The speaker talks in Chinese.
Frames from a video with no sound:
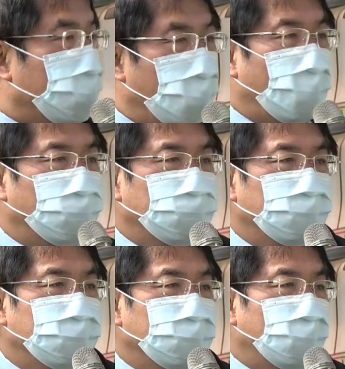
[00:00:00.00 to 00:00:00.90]
很好，
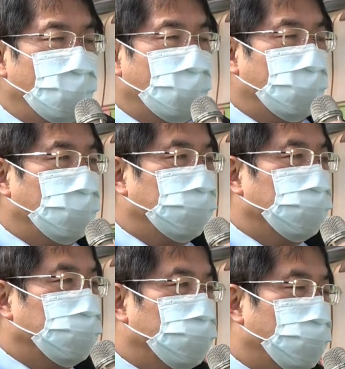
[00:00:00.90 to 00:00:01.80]
啊，
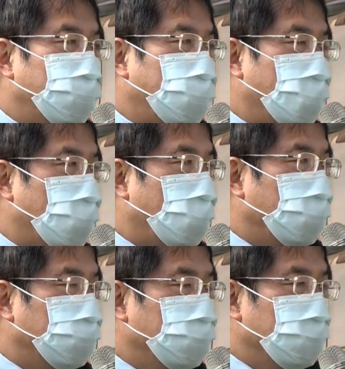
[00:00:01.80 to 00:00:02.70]
我们看到
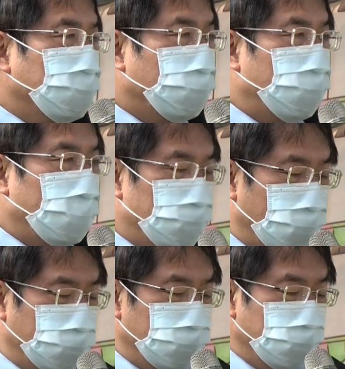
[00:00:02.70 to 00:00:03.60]
了。我们已
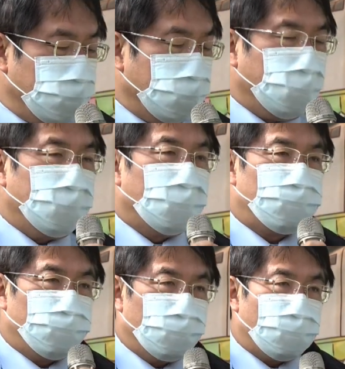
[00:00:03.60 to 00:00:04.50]
经经营
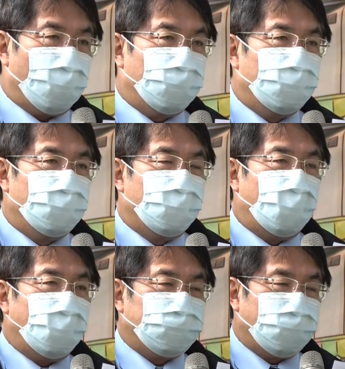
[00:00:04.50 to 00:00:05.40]
了许久
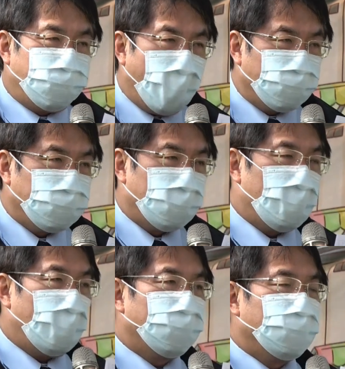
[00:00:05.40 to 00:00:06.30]
啊，也帮也
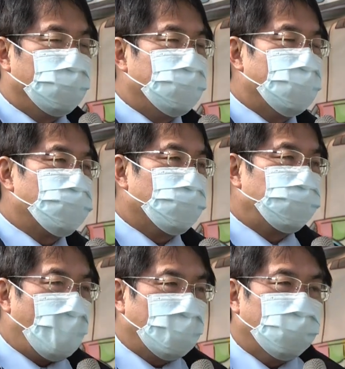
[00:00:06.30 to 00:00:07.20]
让营建署
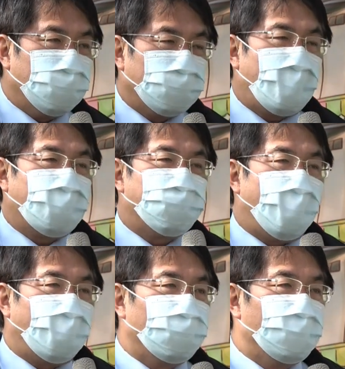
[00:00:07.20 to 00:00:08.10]
帮了很大的
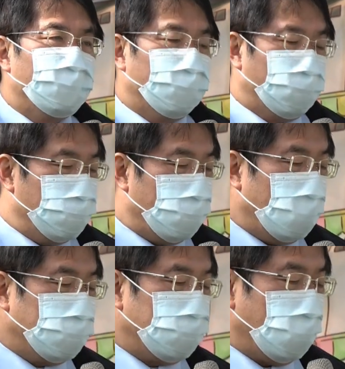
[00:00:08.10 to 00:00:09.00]
忙。我们
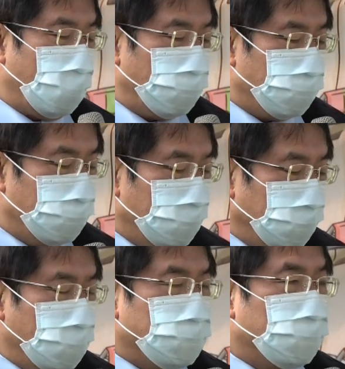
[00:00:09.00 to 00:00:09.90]
的铁道
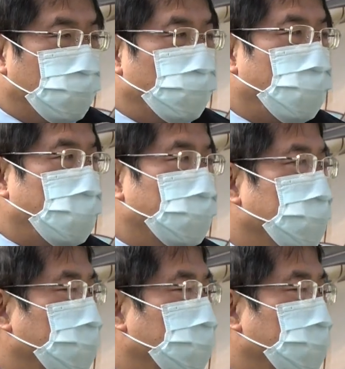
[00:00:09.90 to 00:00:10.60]
地景公园